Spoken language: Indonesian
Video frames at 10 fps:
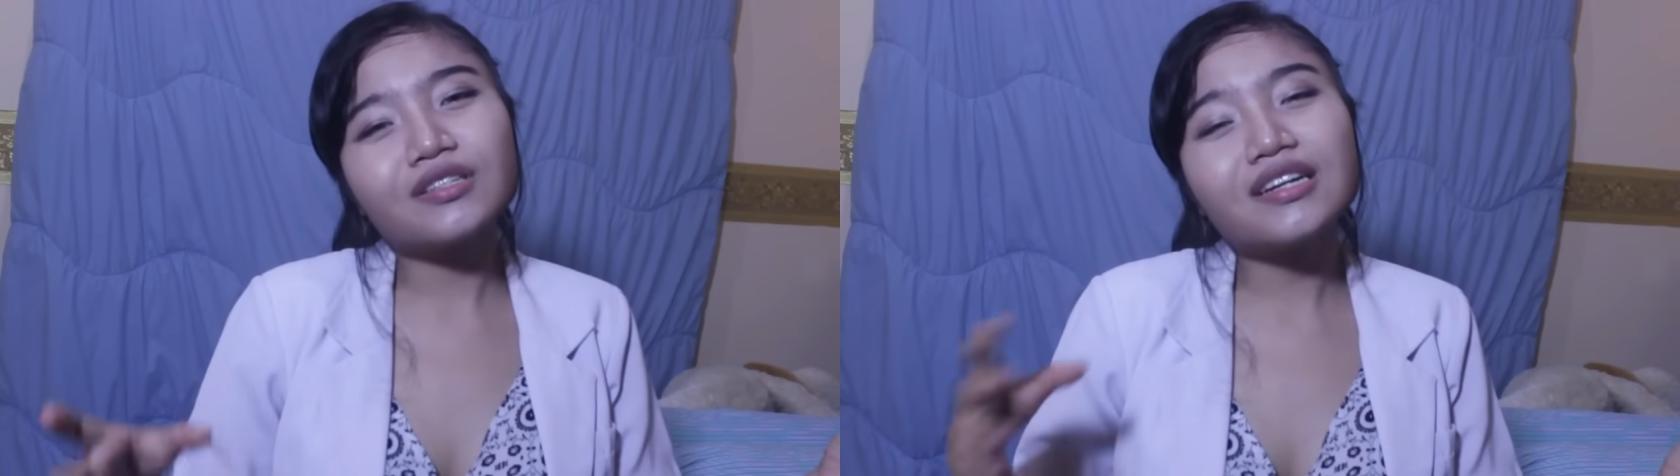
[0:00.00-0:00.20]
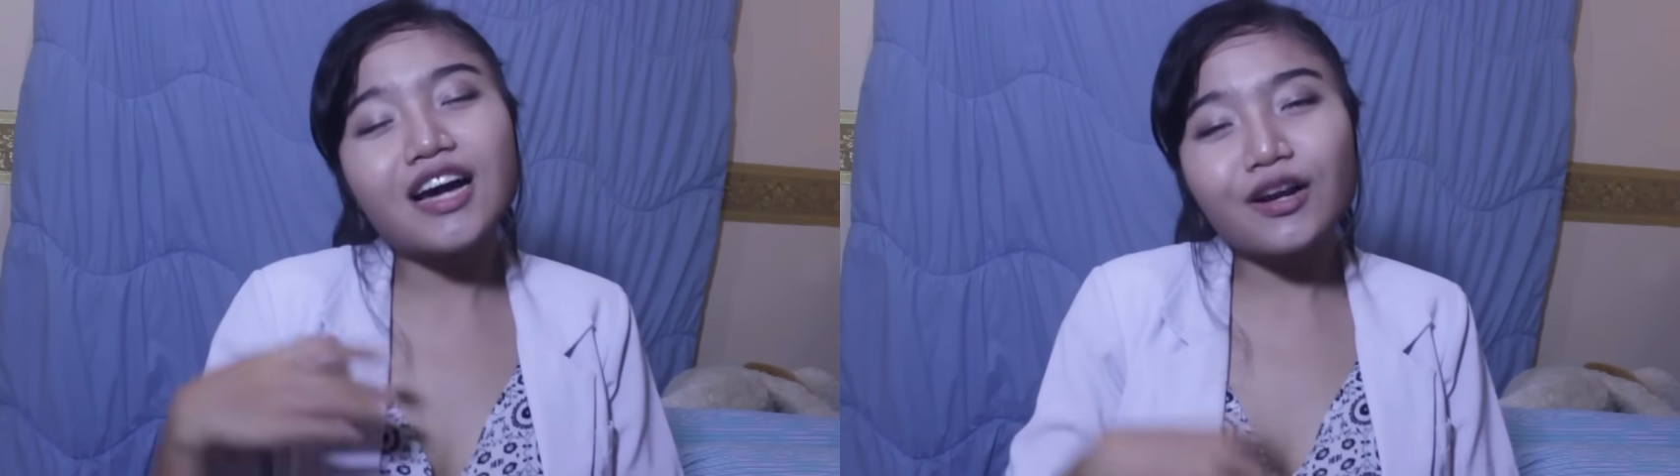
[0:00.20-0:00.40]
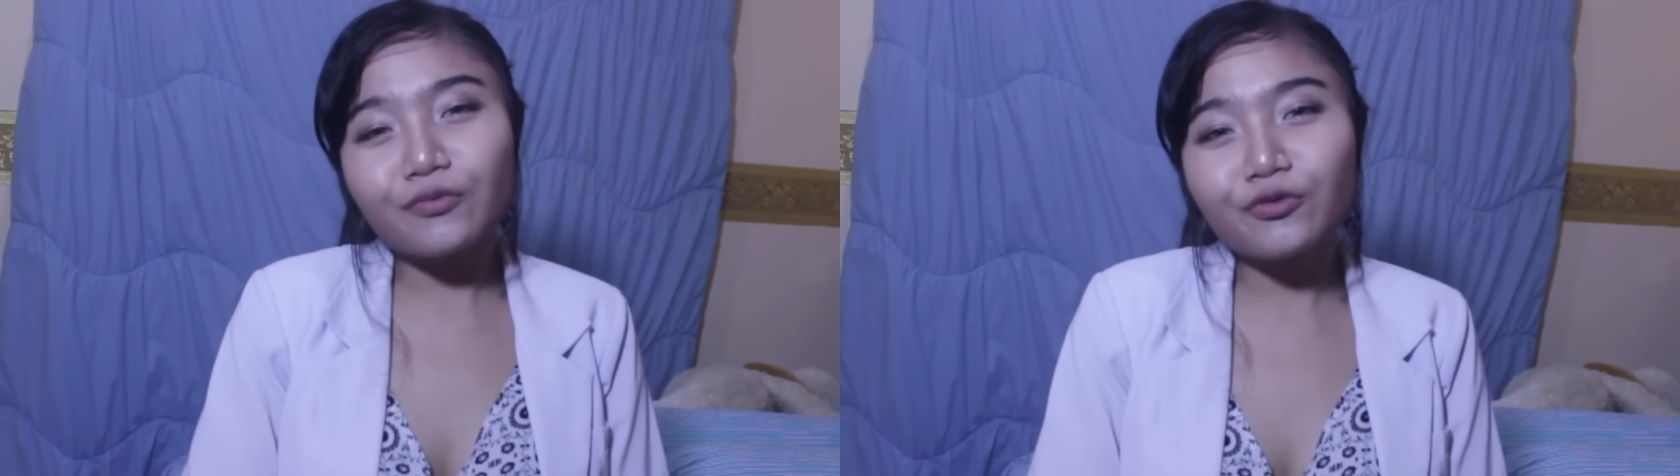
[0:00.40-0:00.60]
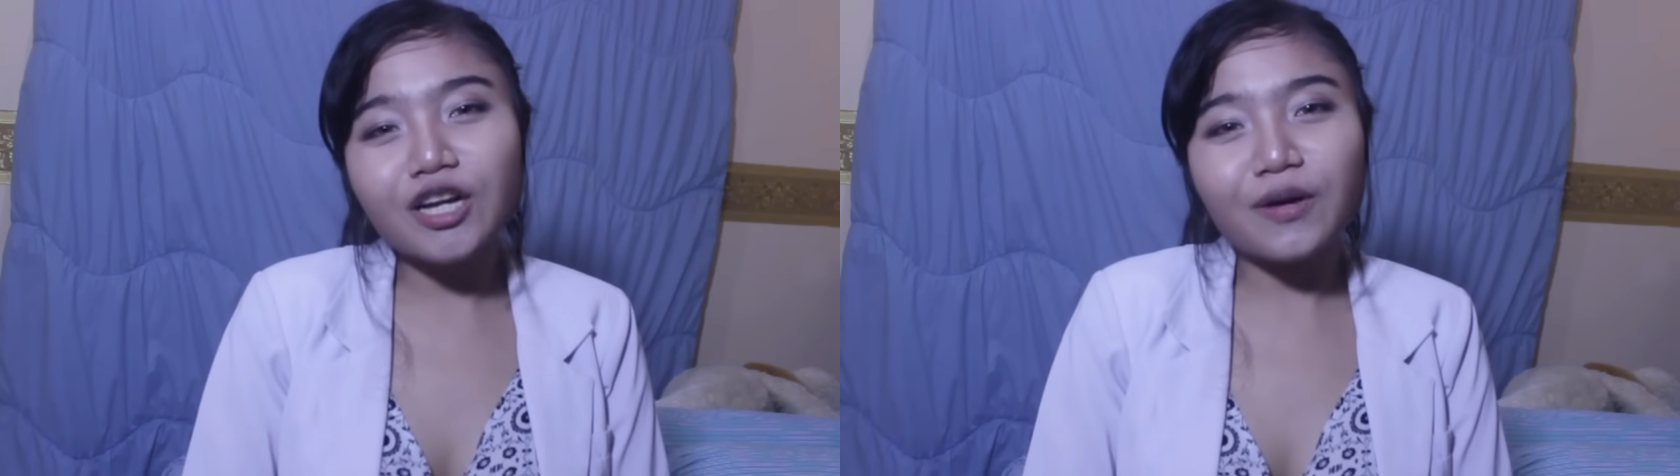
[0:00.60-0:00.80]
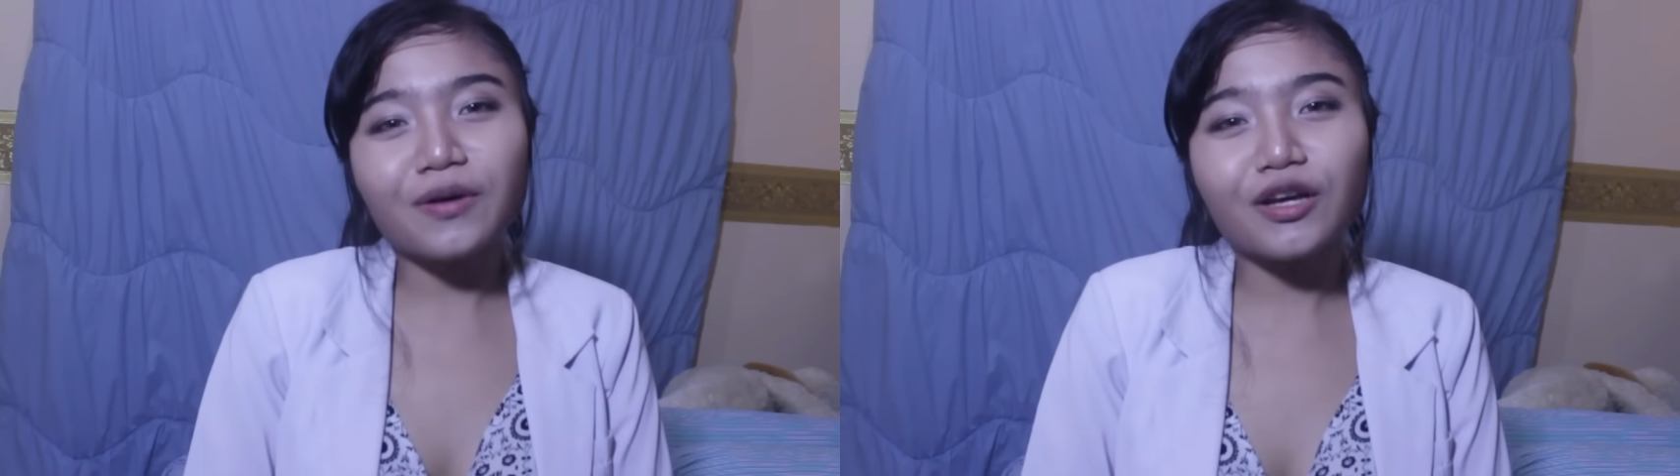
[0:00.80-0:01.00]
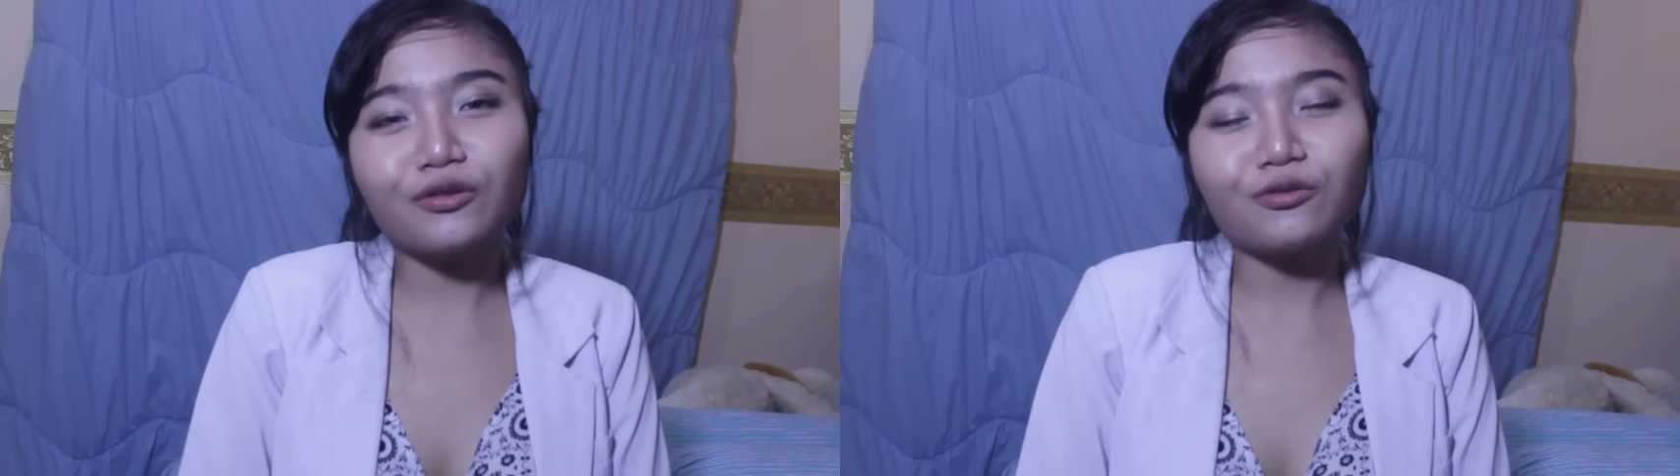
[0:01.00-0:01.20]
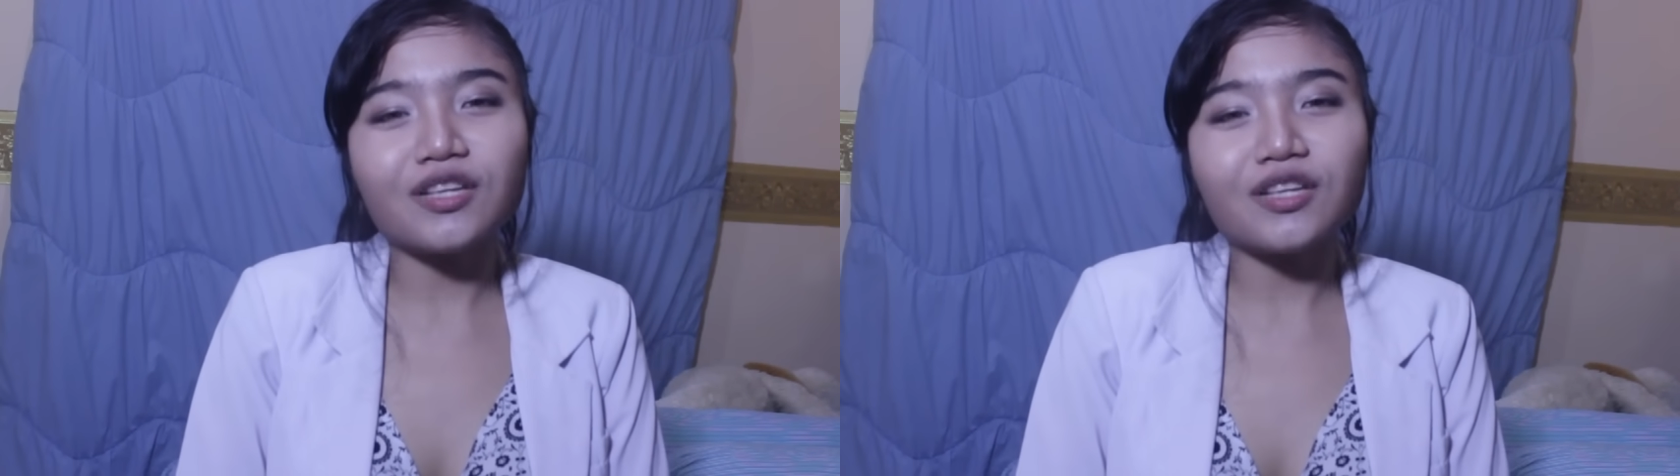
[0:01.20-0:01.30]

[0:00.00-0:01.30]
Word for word: dengan mudah begitu